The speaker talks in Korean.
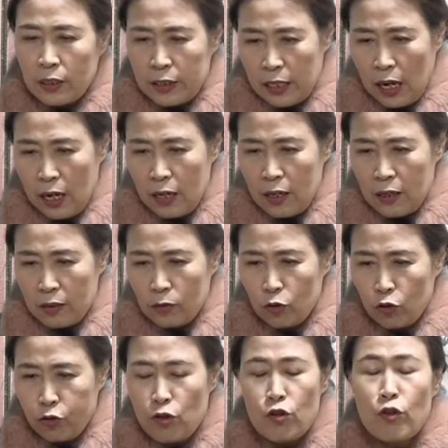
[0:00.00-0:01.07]
자,
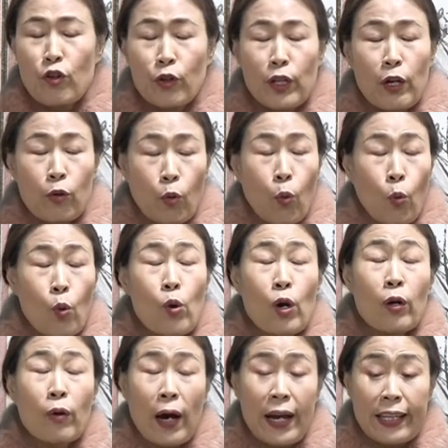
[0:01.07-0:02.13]
줄 위로 내,
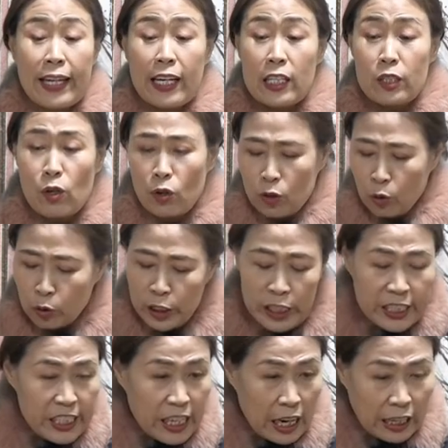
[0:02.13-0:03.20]
올려놔야 되겠죠? 그리고
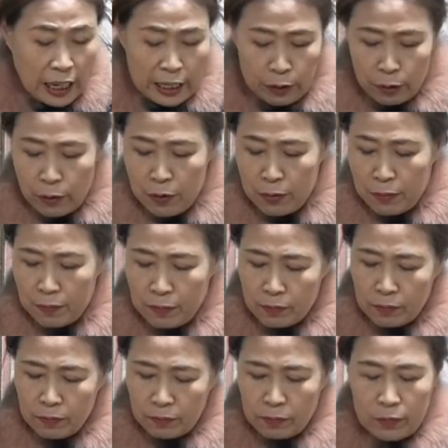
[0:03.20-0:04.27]
식지 가까이로.
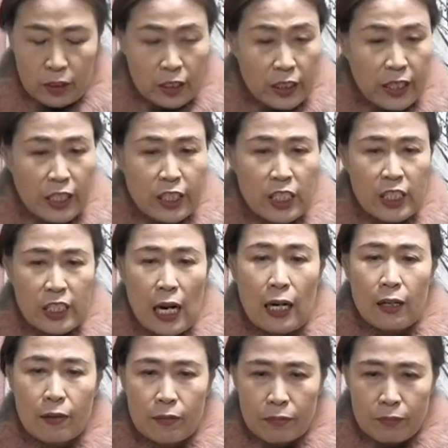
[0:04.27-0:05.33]
이렇게 시작.